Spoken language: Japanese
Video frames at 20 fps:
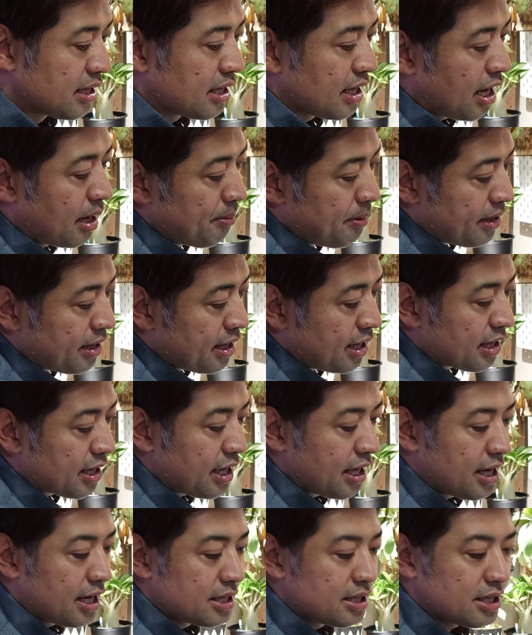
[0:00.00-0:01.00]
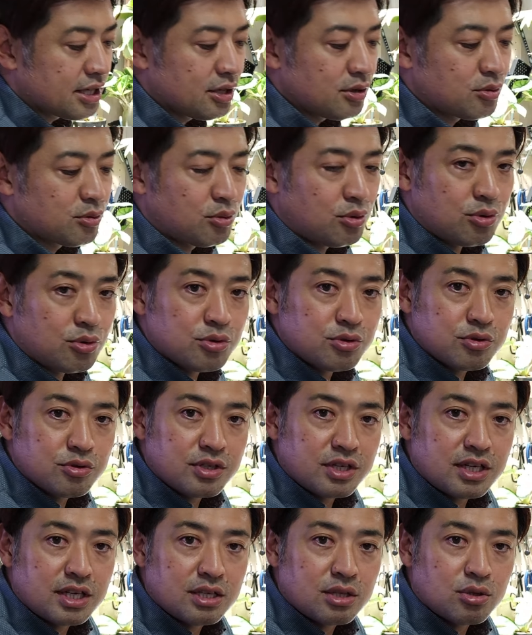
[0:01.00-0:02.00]
壁掛けができるこういう
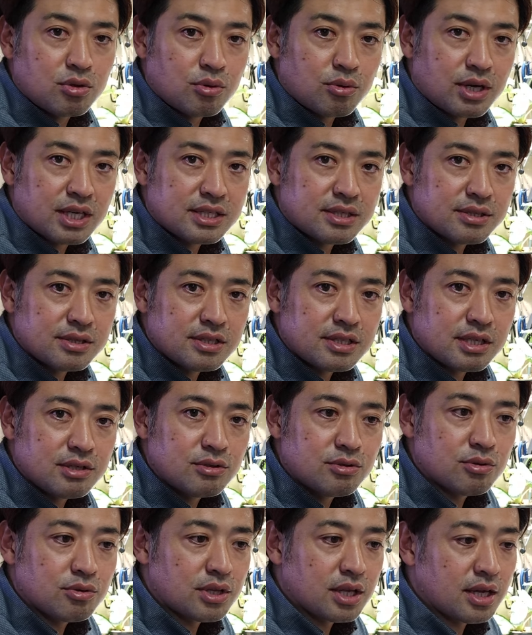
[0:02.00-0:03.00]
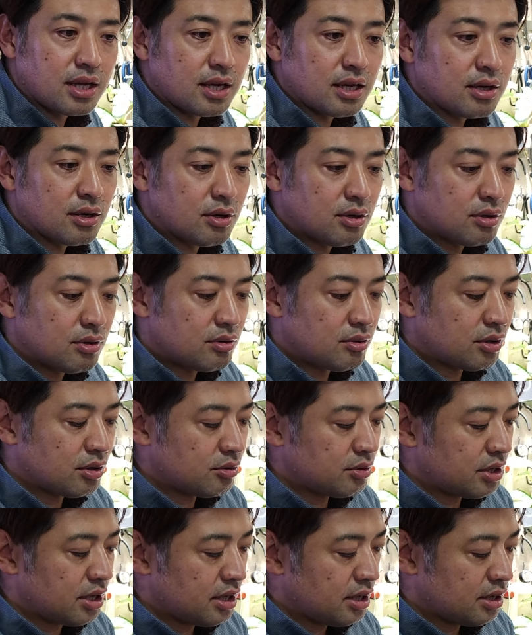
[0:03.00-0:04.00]
キットがついてるので、これ
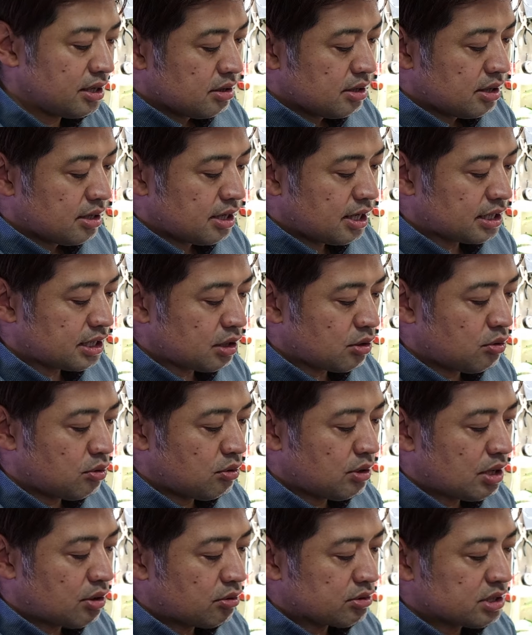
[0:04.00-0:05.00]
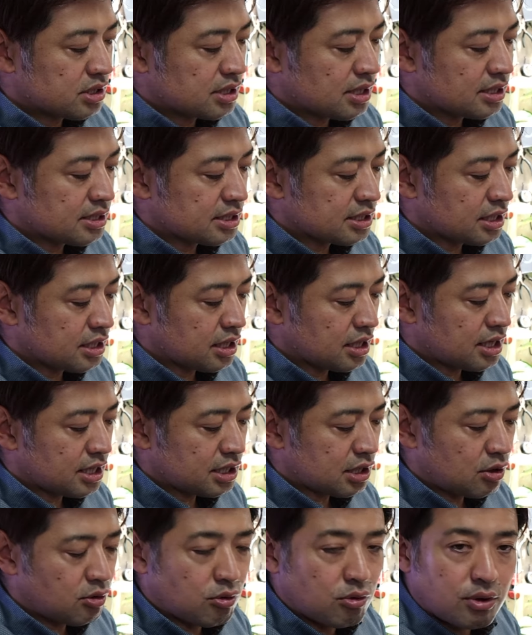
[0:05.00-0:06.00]
をね、片方はこっち側つけて、
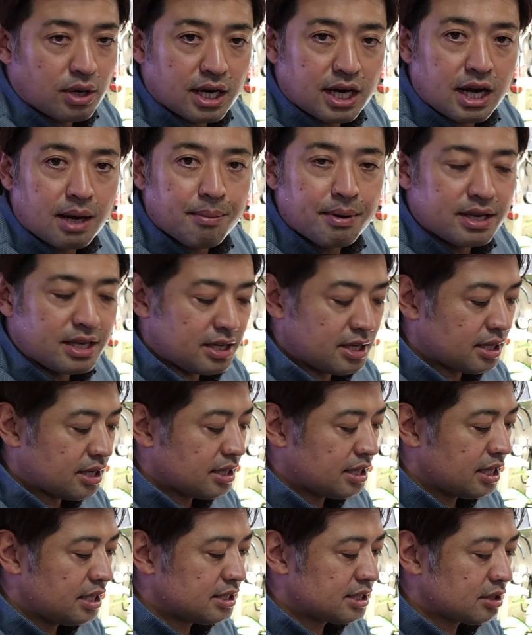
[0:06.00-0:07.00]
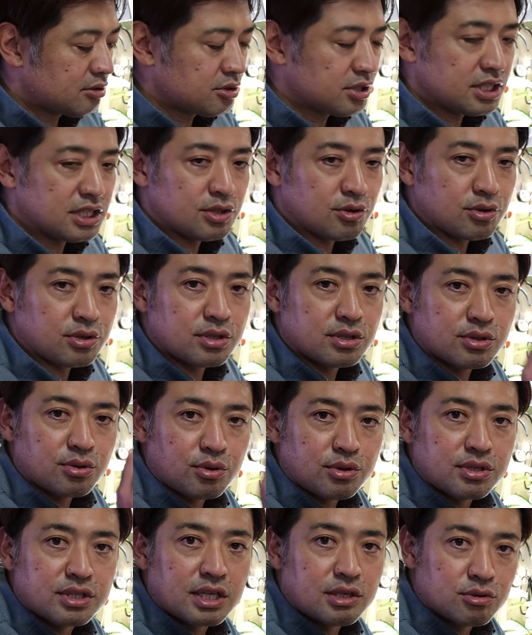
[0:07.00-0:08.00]
片方は壁に粘着シートで
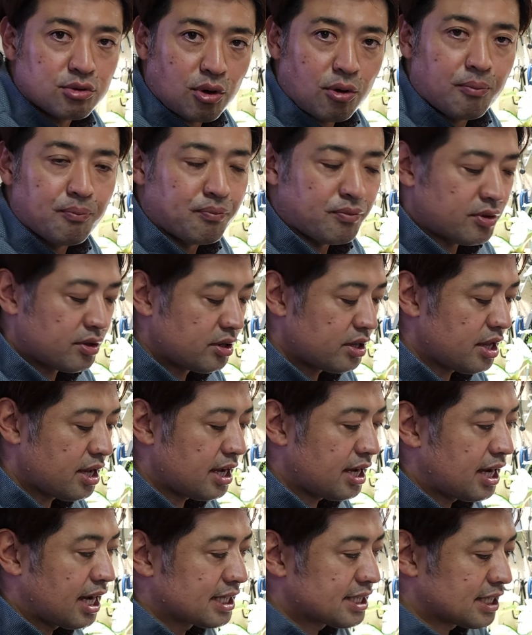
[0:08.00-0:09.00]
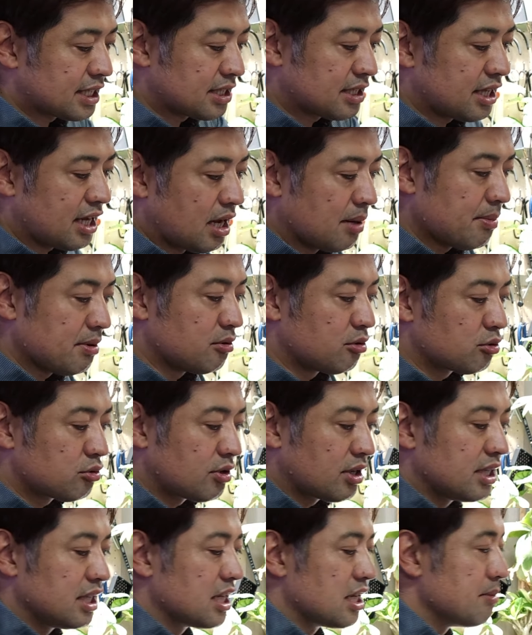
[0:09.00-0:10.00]
取り付けると。で、カチャってはめるこ
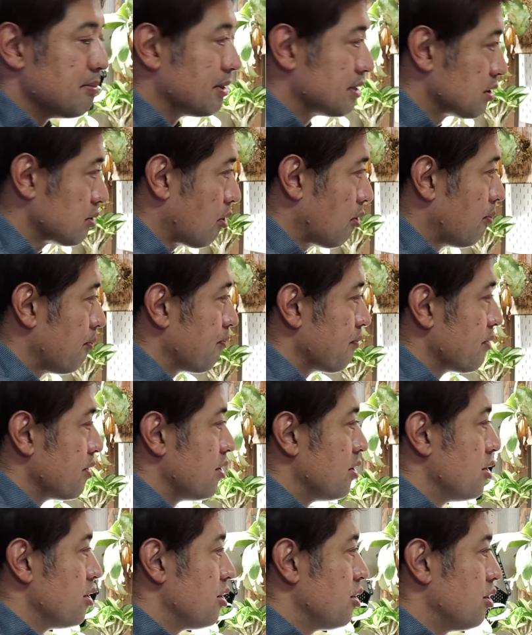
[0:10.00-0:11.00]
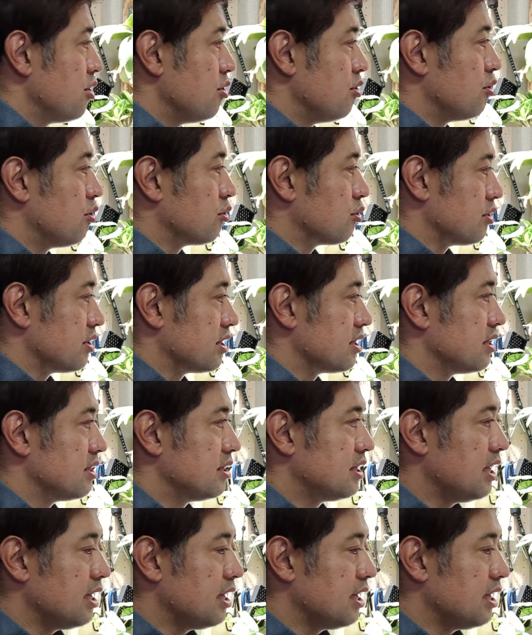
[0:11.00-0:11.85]
とができますということです。